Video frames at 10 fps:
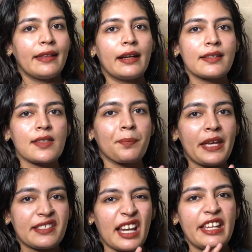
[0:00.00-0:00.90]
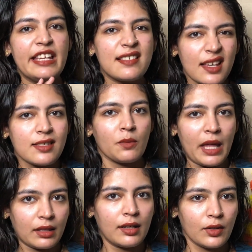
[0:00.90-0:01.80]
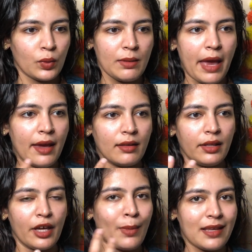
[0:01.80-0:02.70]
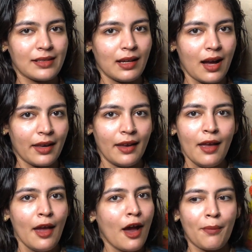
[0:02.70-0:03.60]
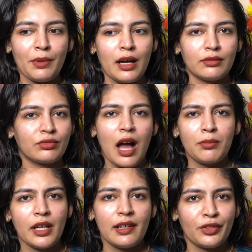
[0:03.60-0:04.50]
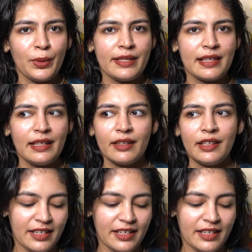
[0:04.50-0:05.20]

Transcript: दैट इज द बेस्ट एंड ईजिएस्ट मेथड क्योंकि मैं हेयर मास्क लगा के अपना काम कर लेती हूँ इजिली